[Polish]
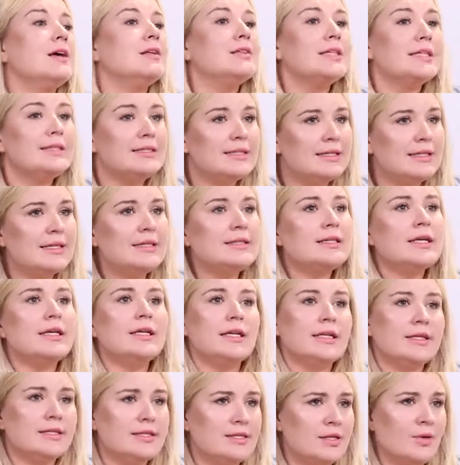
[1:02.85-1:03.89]
Na tyle, na
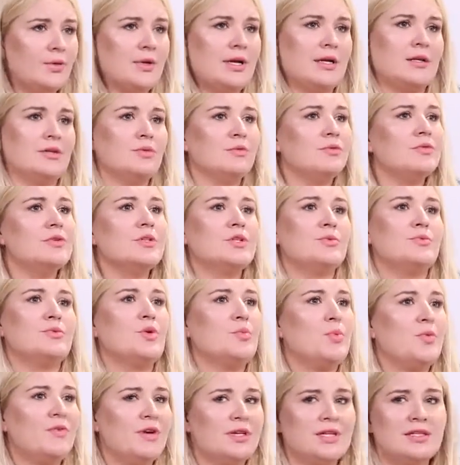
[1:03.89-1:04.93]
ile chcą. Ja nie mówię, żeby
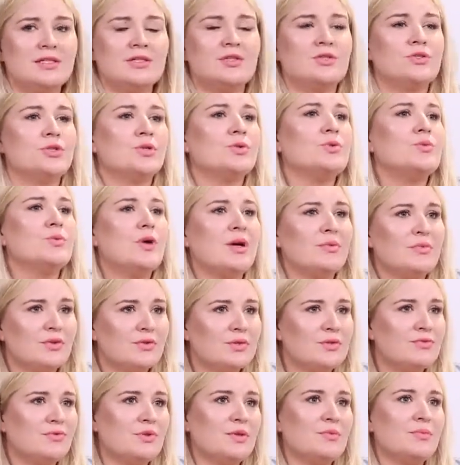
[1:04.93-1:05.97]
opowiadać ze szczegółami
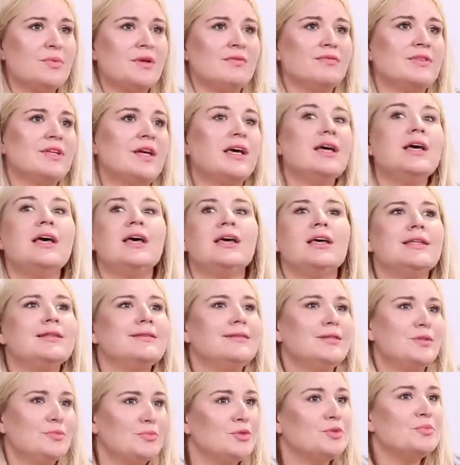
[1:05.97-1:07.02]
o swoim, prawda,
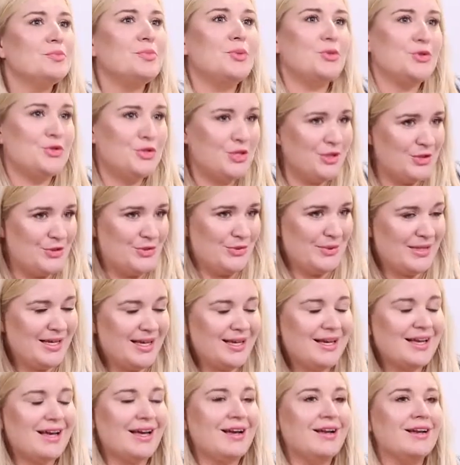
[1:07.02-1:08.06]
intymnym pożyciu,
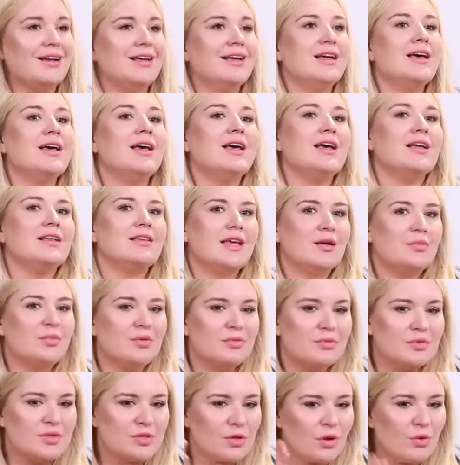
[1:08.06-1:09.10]
tak? Ale
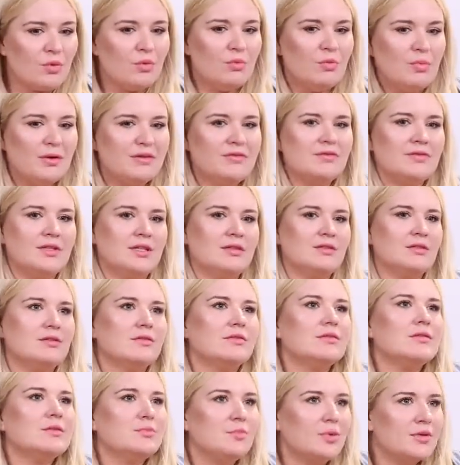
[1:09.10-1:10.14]
jakby są pewne
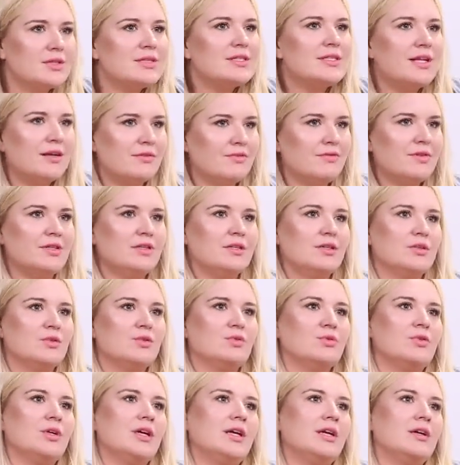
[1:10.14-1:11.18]
no, podstawy,
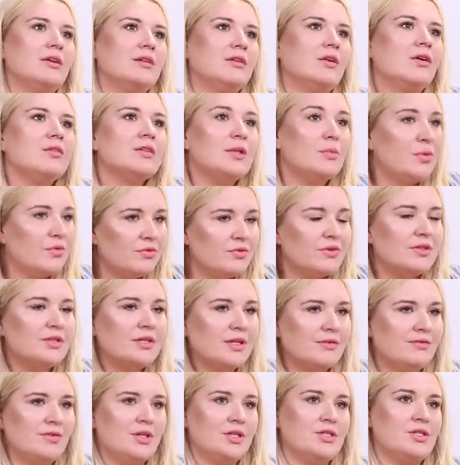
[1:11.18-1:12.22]
które ona
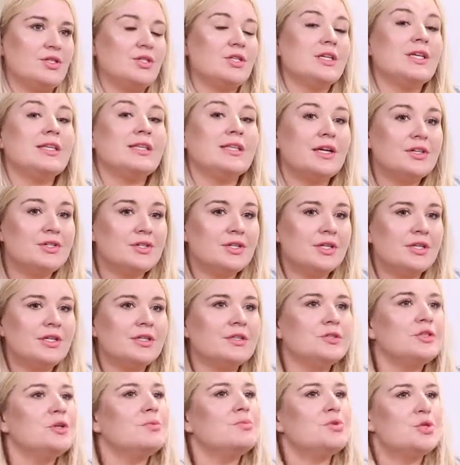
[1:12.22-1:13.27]
powinna wiedzieć. Inaczej
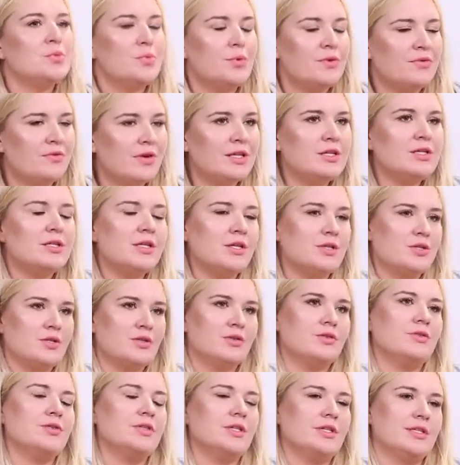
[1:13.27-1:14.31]
nie przeprowadzi
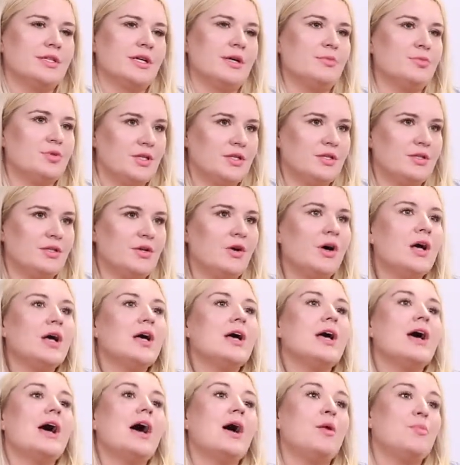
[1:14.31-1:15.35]
naszego dziecka przez to.
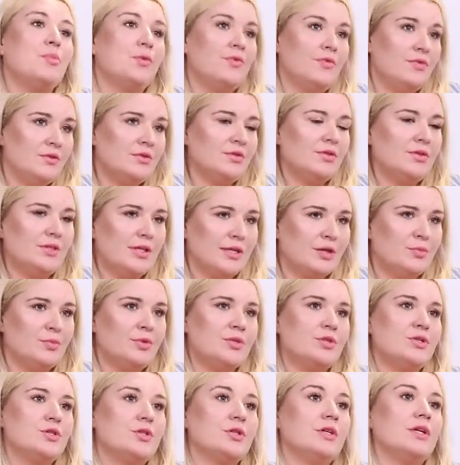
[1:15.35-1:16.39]
A powinno tak
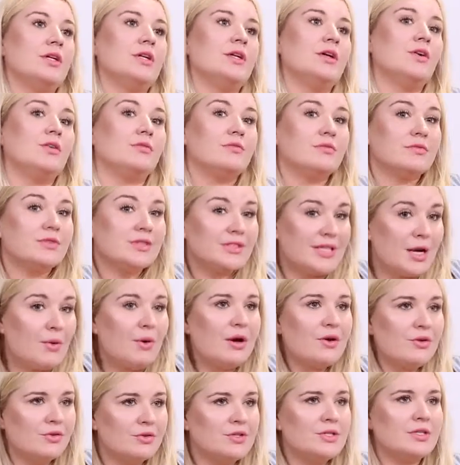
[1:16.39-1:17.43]
być, że
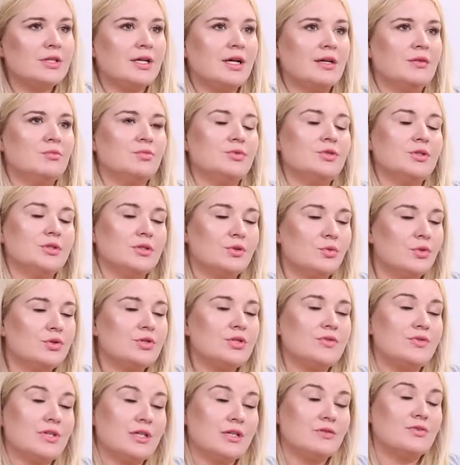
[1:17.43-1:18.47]
cała rodzina musi
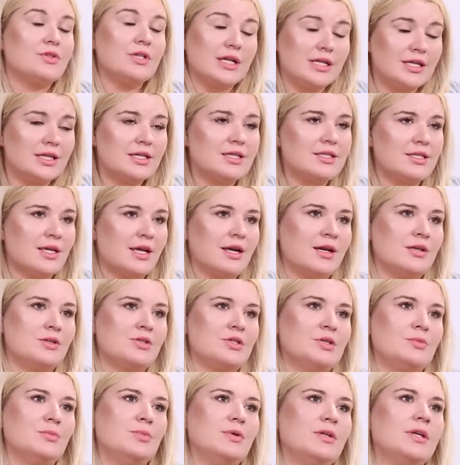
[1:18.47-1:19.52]
dołożyć wtedy wszelkich starań,
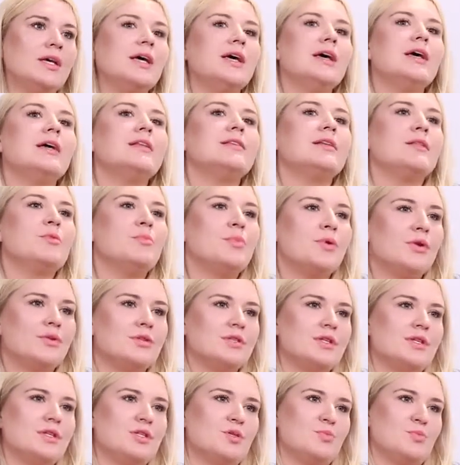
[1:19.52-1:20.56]
żeby ten
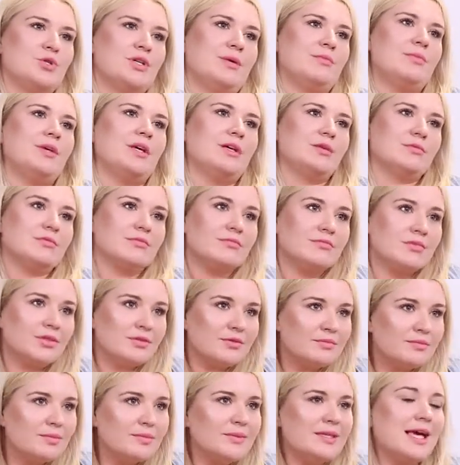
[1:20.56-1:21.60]
proces przebiegł
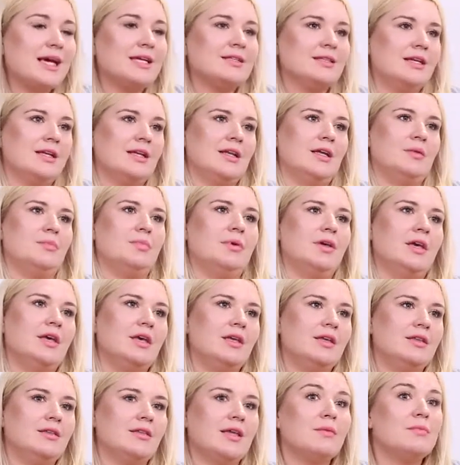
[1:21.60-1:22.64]
no, jak
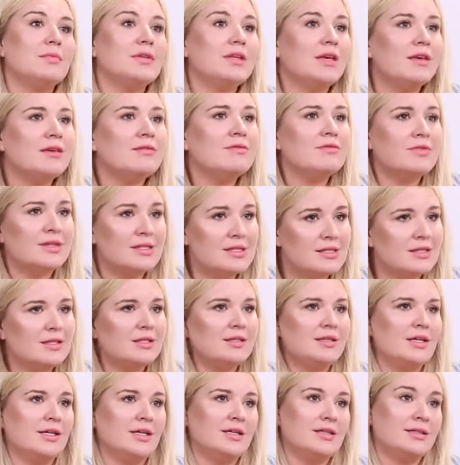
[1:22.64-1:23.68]
najlepiej, najmniej inwazyjnie
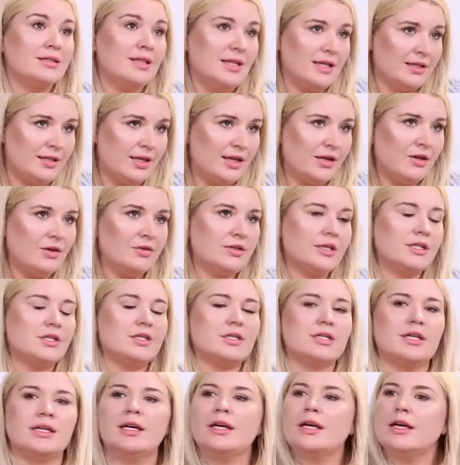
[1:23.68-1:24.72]
inwazyjnie dla niego.
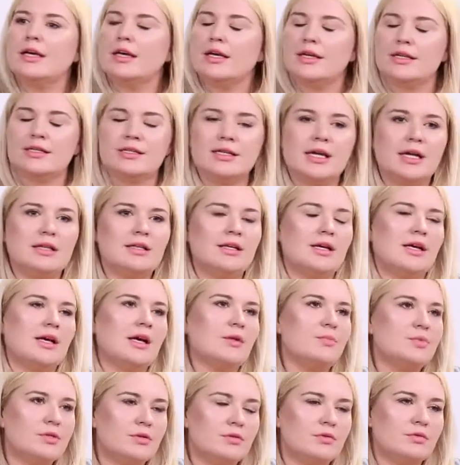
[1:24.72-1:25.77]
Także niania
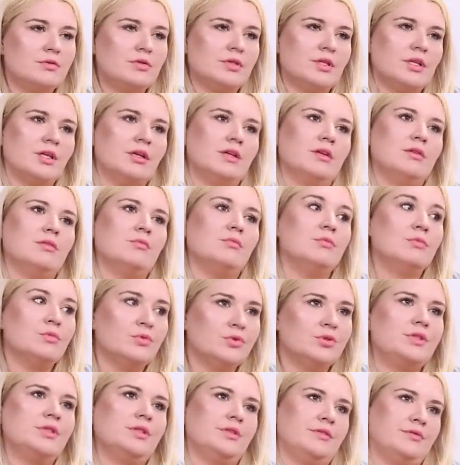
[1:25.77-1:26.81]
absolutnie
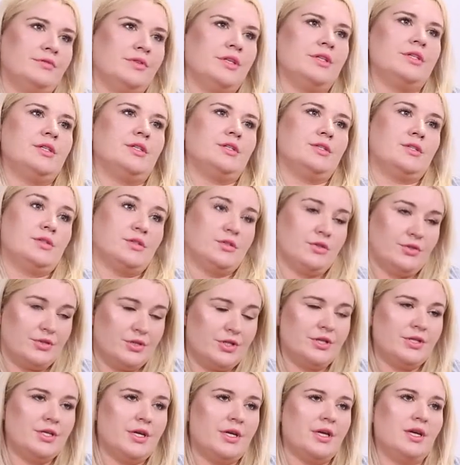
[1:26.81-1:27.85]
musi wiedzieć, co
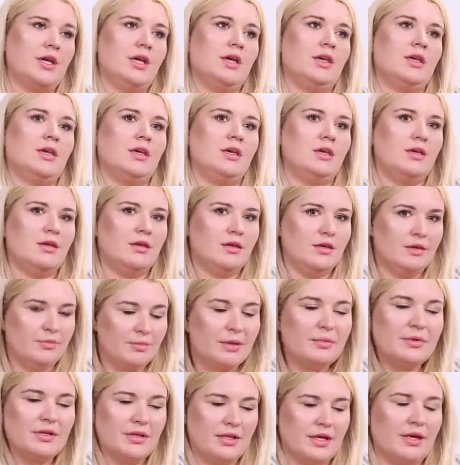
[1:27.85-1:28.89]
się dzieje i, i
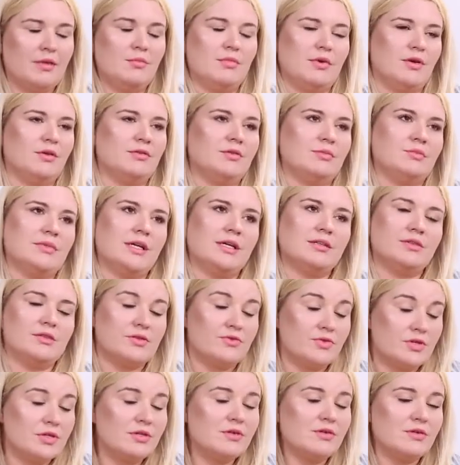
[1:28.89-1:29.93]
pamiętajmy o tym. Tak? To jest
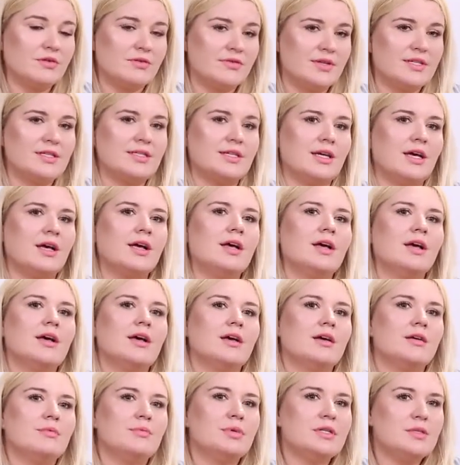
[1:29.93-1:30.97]
wszystko kwestia
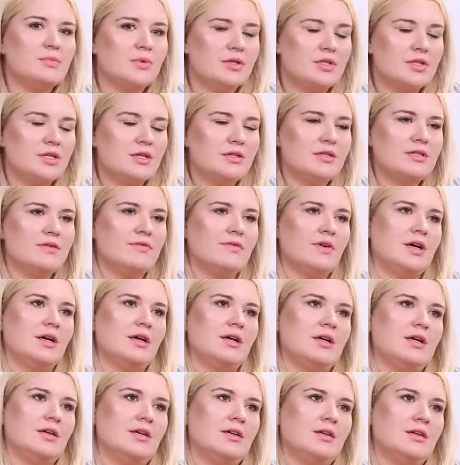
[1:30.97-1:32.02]

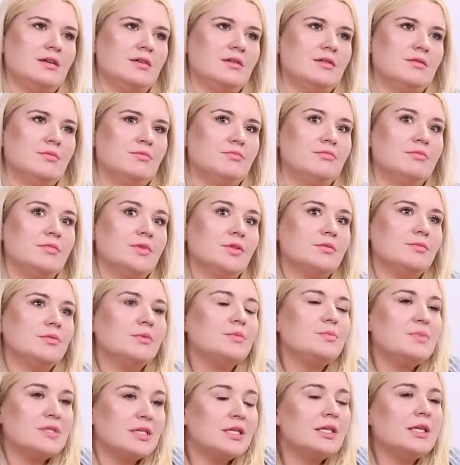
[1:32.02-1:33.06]
bezpieczeństwa e, no,
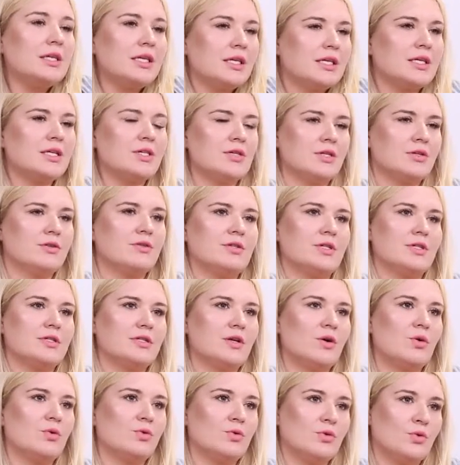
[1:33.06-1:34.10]
i psychiki naszego
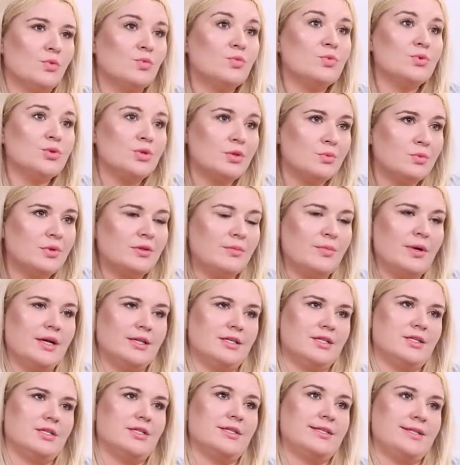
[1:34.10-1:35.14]
dziecka, o którą musimy
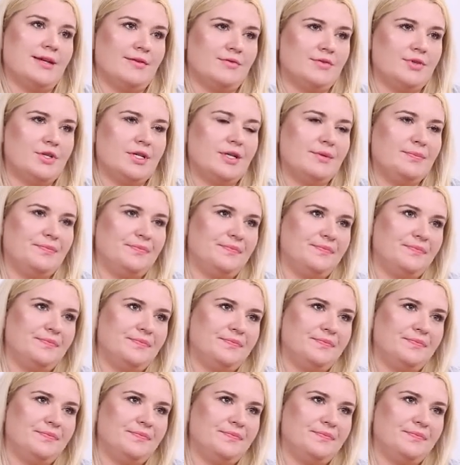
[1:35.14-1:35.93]
dbać zawsze.